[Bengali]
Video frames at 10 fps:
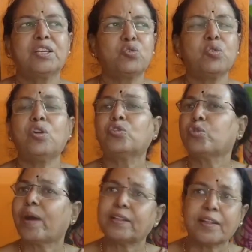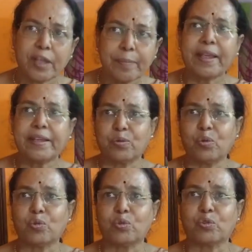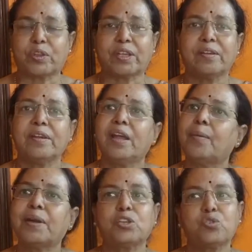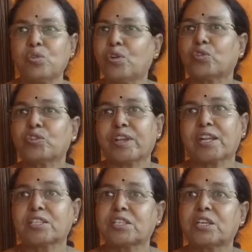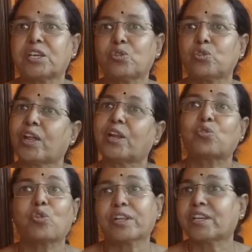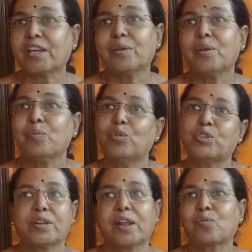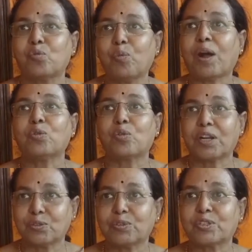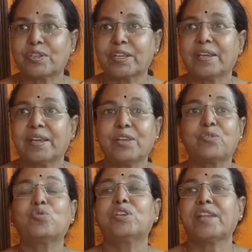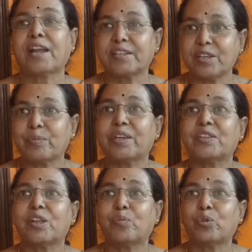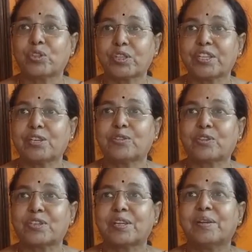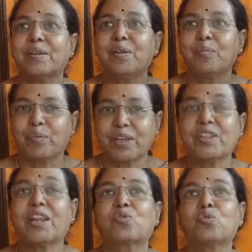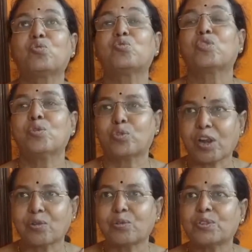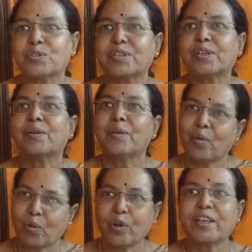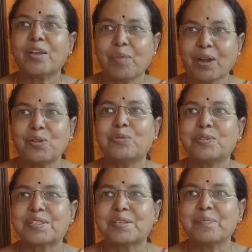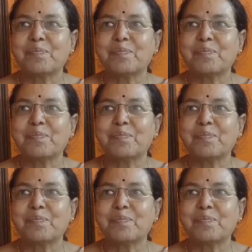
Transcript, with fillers: কিছু লোক তো বাধা দেবে এগুলো করতে আর কিছু লোক তো যারা শিক্ষিত তারা তো অনেকেই হচ্ছে না খুব ভালো কাজ হচ্ছে এই যুগে দাঁড়িয়ে মেয়েদের পড়তে দেওয়া হচ্ছে মেয়েদের এত উঁচুতে ওঠানো হচ্ছে অনেকেই ভালো বলছে